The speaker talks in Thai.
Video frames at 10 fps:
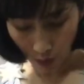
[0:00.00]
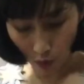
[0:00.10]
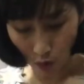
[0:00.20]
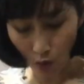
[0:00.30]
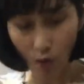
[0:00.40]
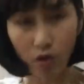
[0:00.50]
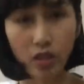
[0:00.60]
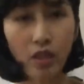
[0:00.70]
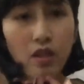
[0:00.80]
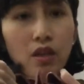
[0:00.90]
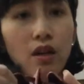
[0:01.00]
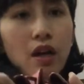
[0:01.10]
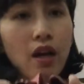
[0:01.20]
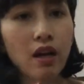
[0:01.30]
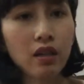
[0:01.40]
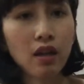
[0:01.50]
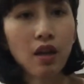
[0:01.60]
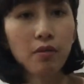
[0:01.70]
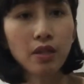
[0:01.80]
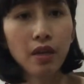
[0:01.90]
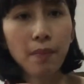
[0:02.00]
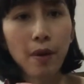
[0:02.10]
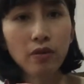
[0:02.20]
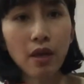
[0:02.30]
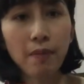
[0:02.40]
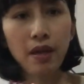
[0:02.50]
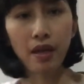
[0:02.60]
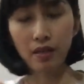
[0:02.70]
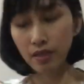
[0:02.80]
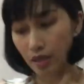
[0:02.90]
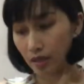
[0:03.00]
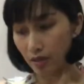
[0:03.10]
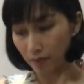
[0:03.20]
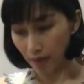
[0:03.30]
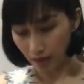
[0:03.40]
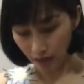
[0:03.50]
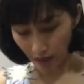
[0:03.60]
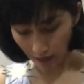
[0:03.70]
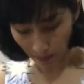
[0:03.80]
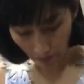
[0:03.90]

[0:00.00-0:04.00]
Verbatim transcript: โอ้ยใส่ได้เยอะค่ะถ้าเราใส่กระเป๋าตังค์ใบเล็กนี่ใส่ได้เยอะมากเลยค่ะ